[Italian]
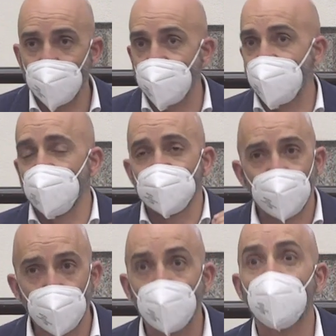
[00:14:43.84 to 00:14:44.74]

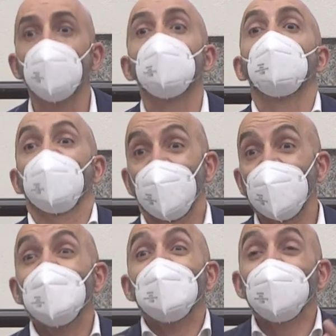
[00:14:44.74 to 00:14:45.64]
PNR e
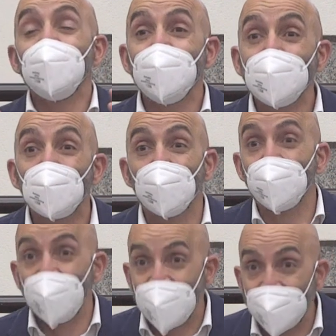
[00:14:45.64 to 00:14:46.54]
altri europei,
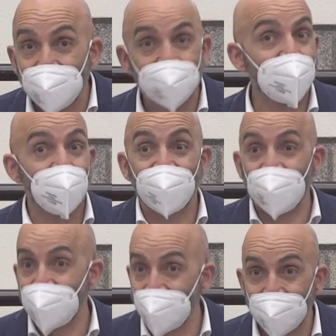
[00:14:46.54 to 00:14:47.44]
volti ad
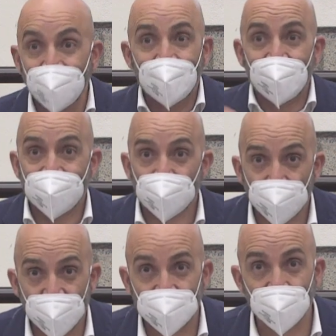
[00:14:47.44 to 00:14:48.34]
aumentare la loro
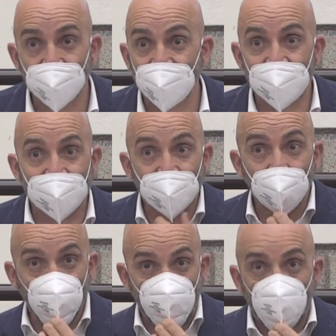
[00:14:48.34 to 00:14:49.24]

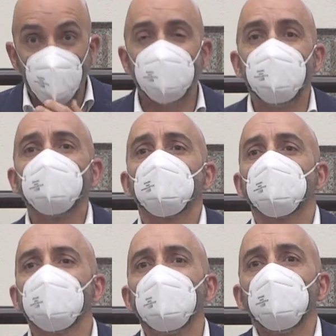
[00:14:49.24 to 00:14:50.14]
competitività e verso la
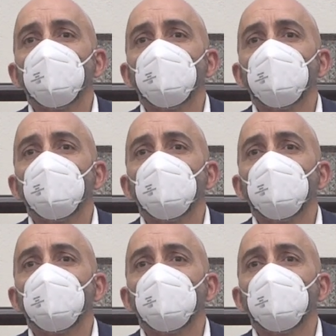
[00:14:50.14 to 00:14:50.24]
transizione